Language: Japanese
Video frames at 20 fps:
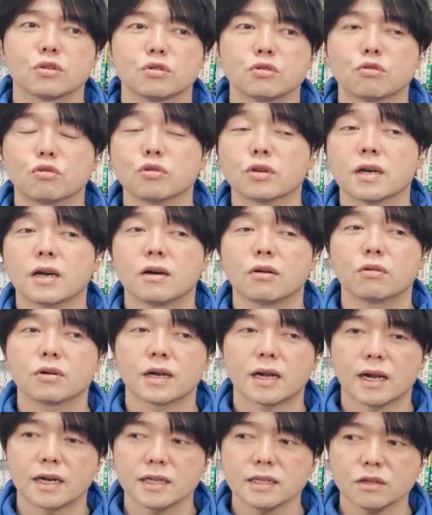いうことが
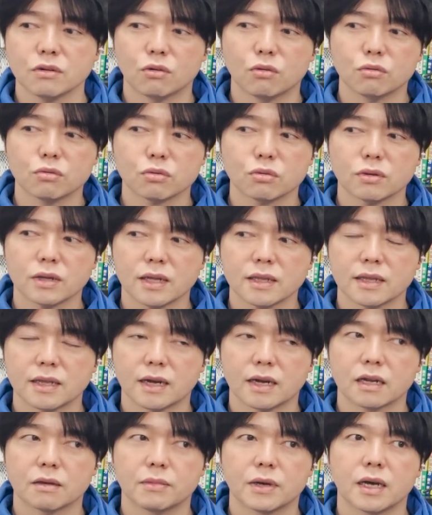仮に本当なんで
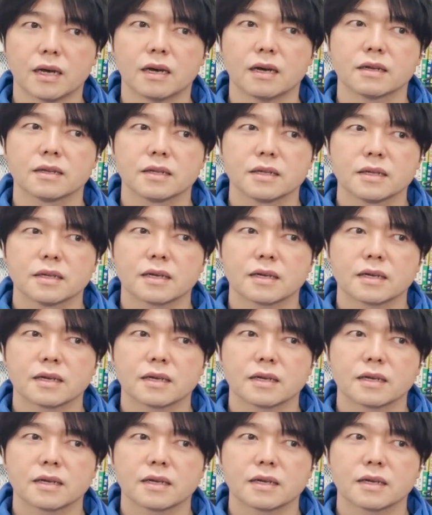あれば、